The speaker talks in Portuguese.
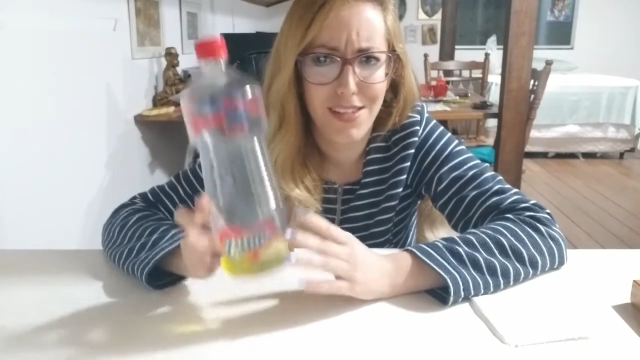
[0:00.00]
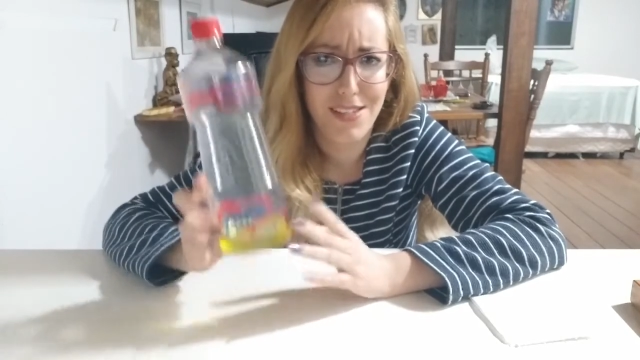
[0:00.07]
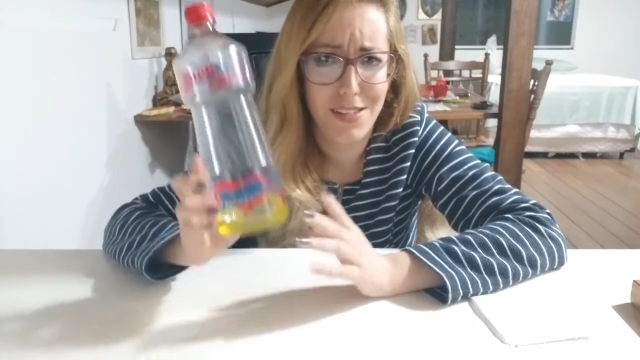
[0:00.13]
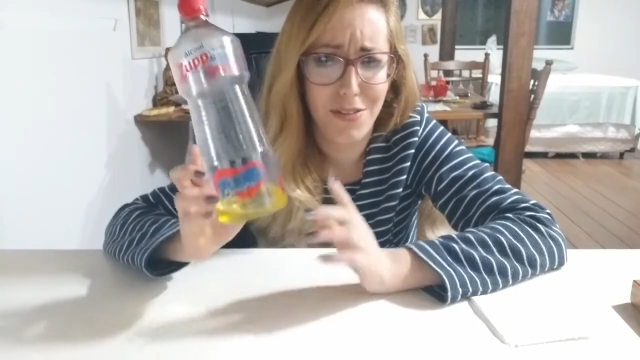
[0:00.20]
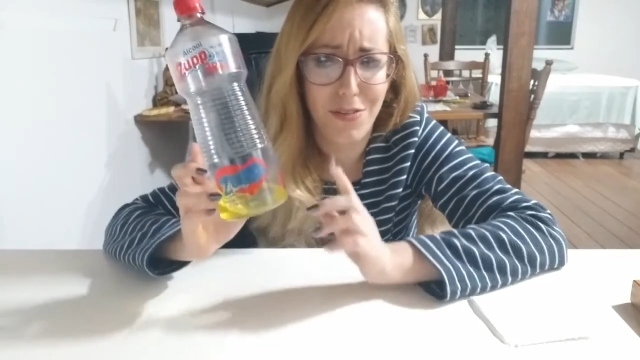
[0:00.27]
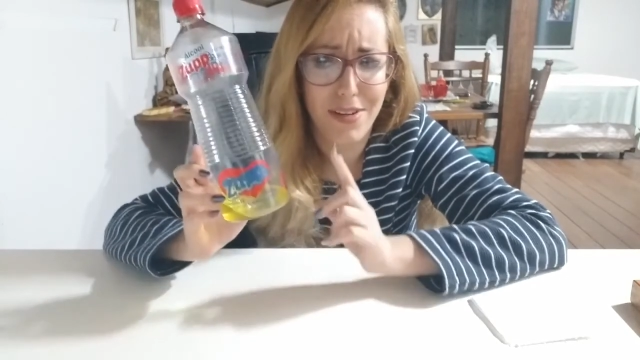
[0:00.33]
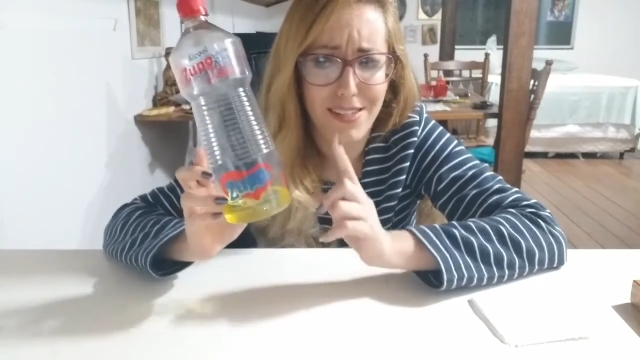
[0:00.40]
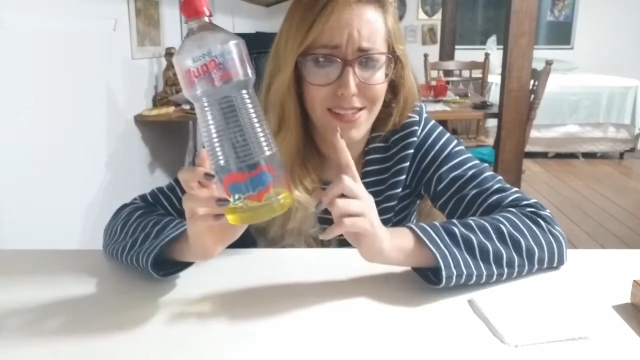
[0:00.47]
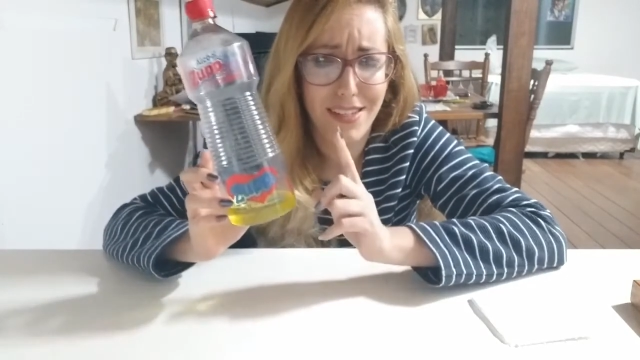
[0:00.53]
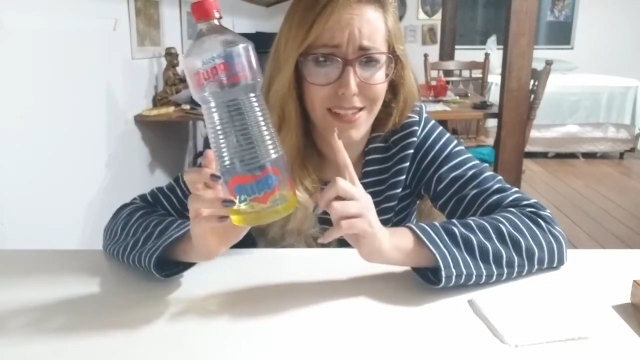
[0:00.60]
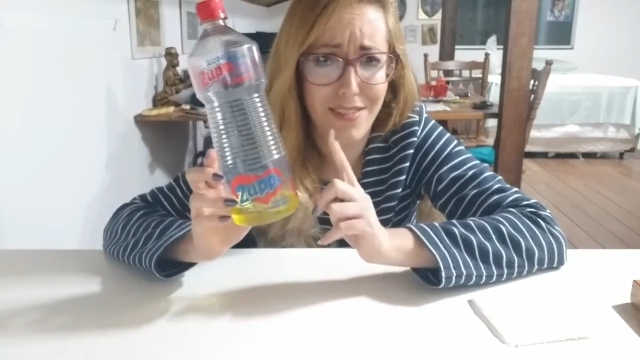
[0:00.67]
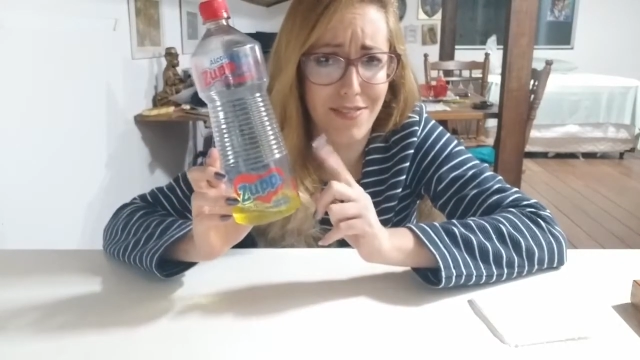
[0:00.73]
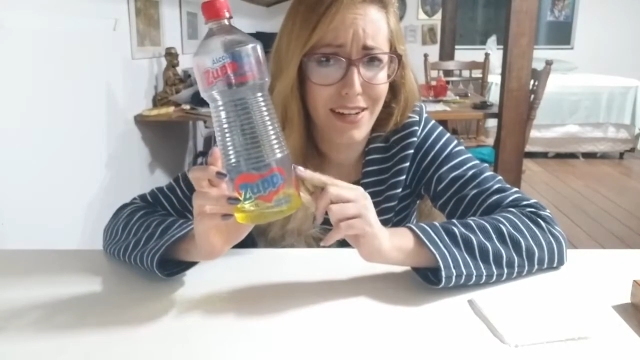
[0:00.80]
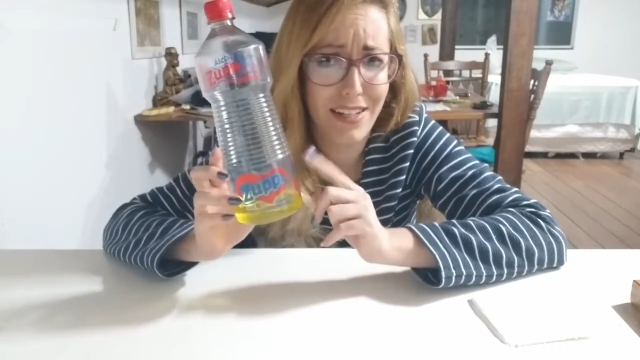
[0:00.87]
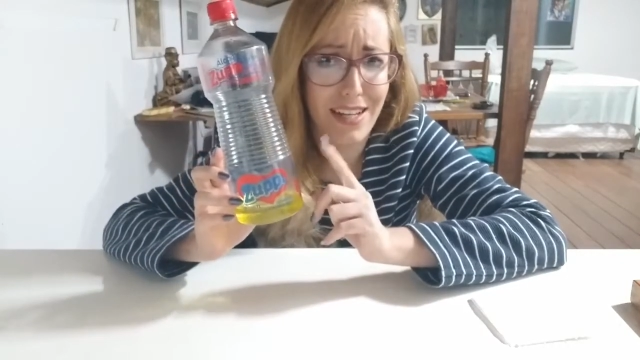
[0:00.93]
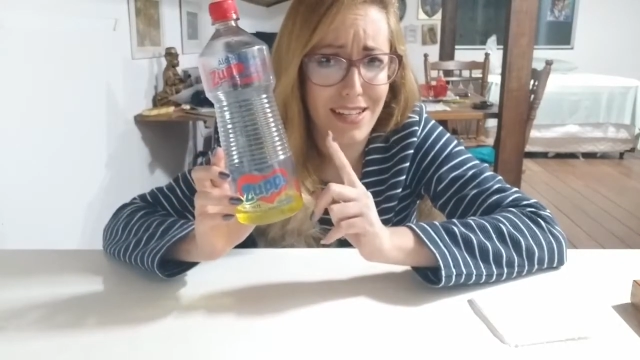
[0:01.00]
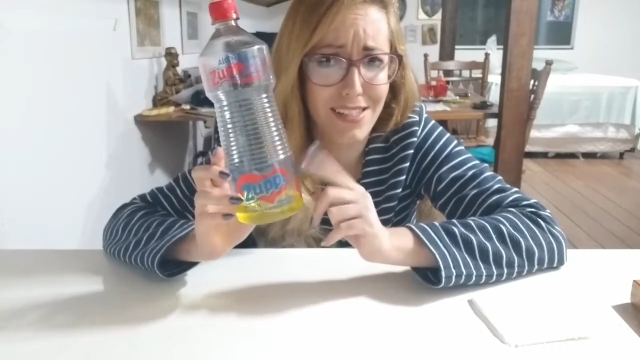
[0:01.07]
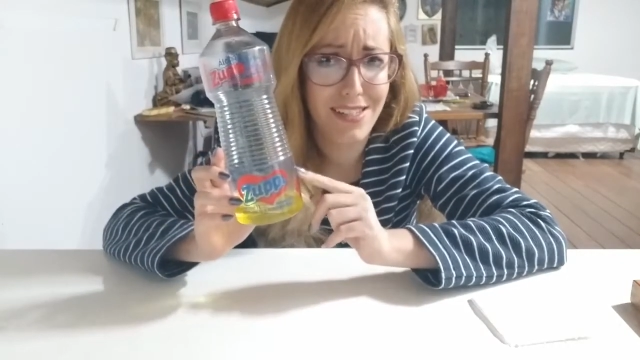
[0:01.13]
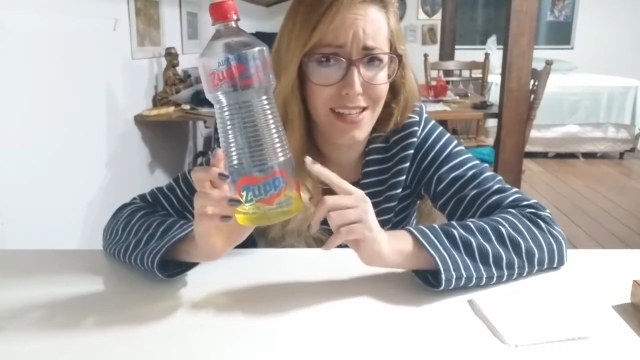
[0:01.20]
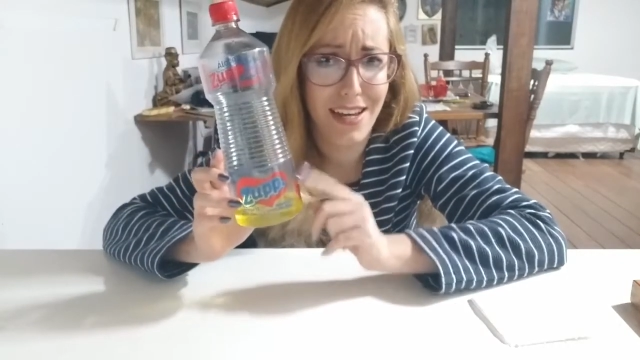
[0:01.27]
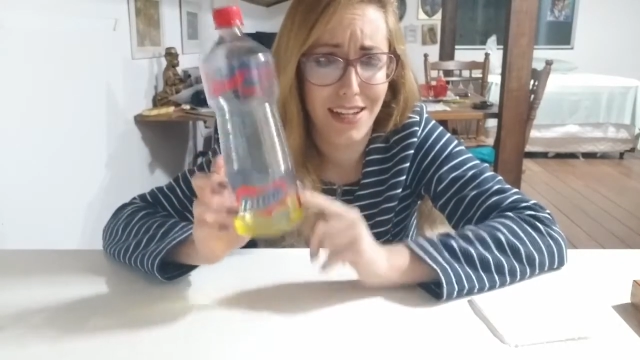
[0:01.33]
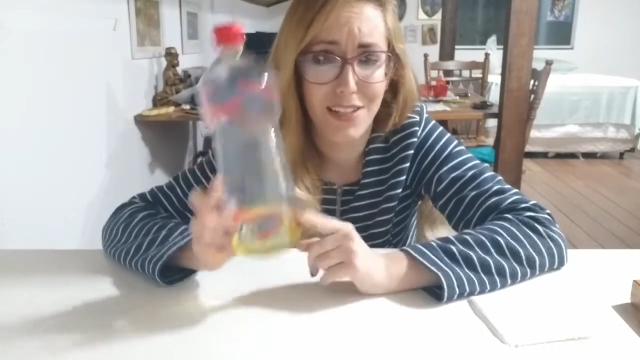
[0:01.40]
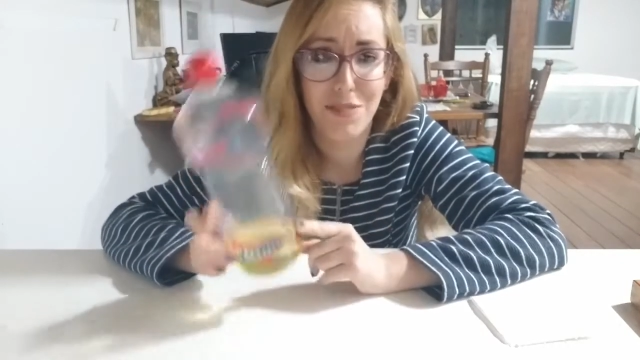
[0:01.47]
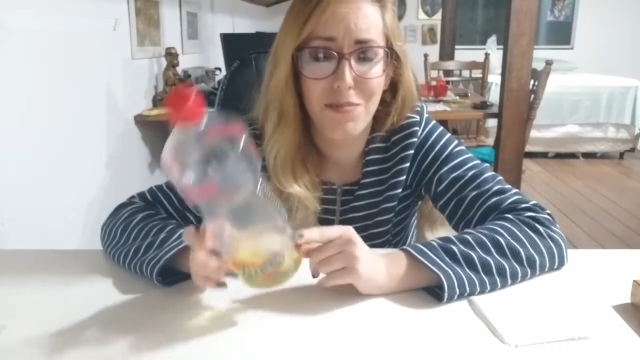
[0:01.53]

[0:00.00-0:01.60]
se com esse aqui vai dar certo,